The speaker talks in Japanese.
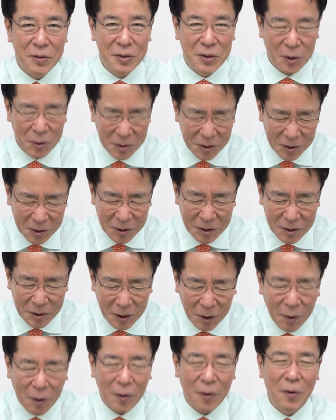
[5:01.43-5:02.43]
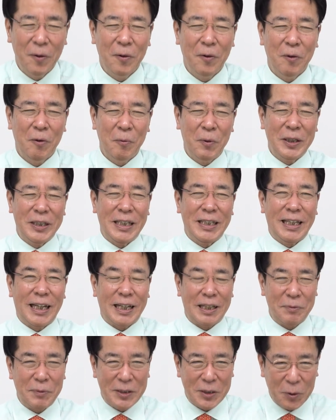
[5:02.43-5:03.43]
ちょっと覚えてい
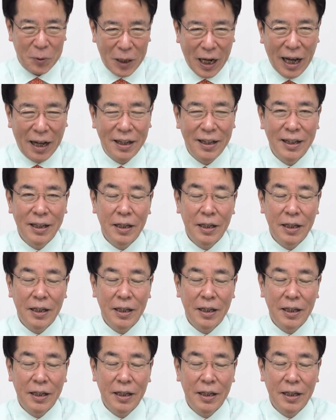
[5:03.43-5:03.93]
ただきましょうか